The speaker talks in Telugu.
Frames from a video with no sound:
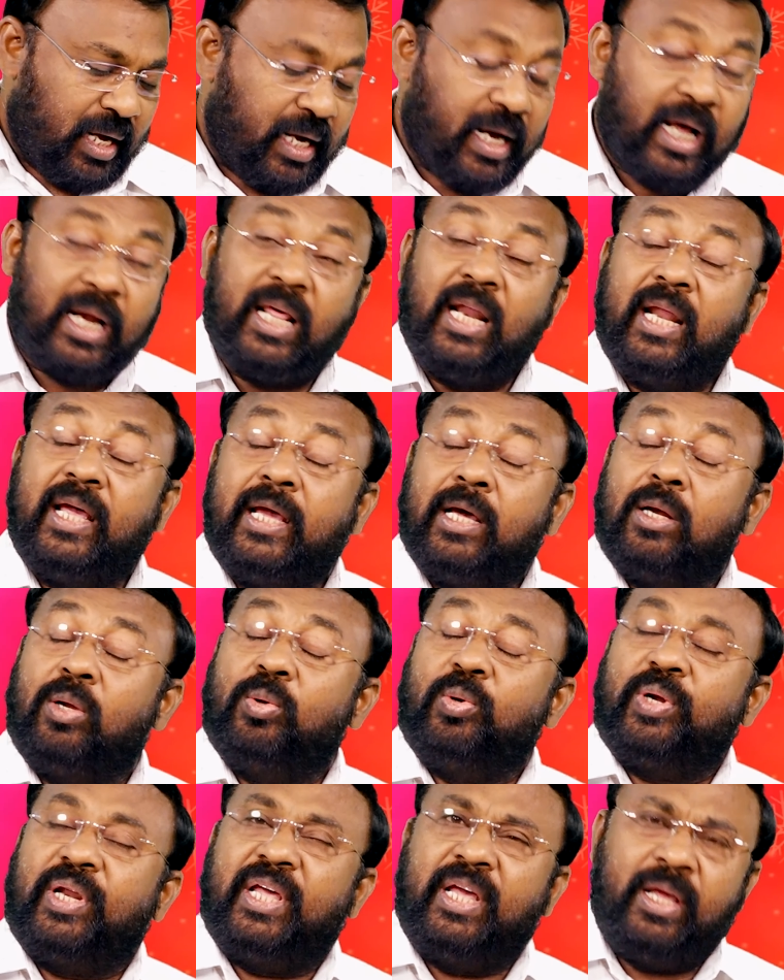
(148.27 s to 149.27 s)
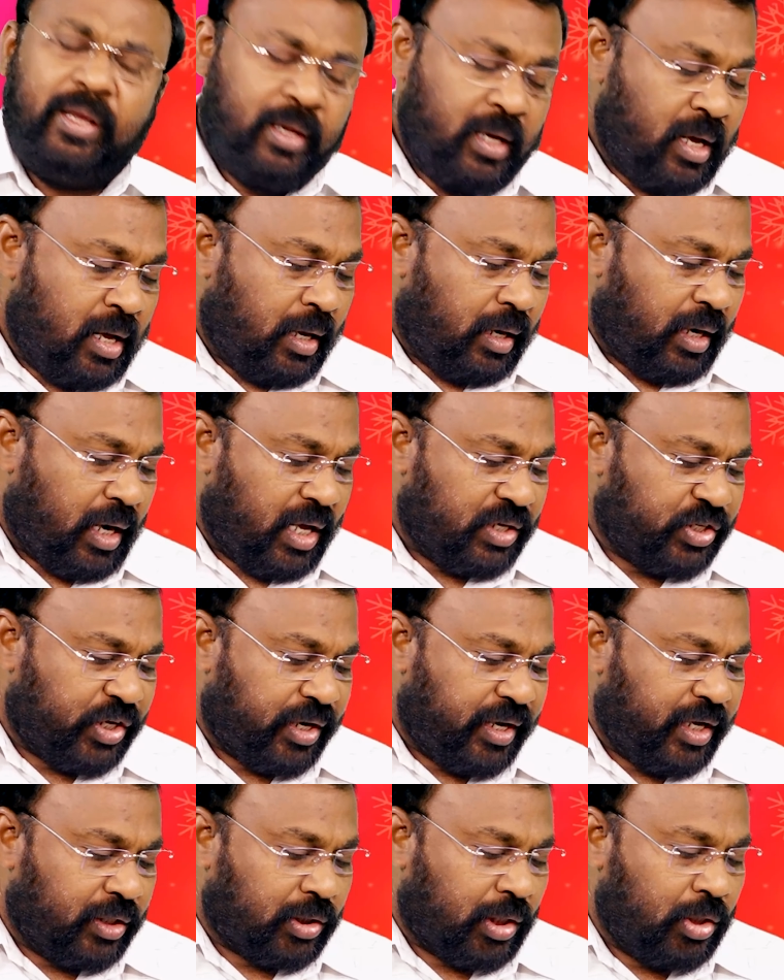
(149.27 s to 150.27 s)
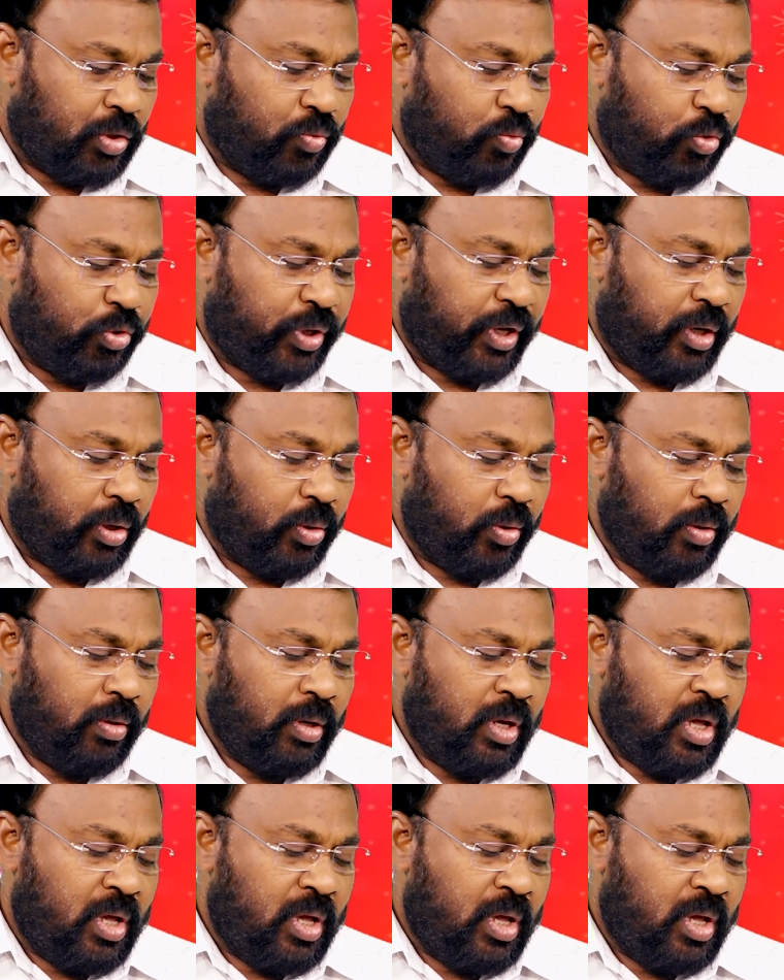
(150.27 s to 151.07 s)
గలలయలోని నజరేతను ఊరిలో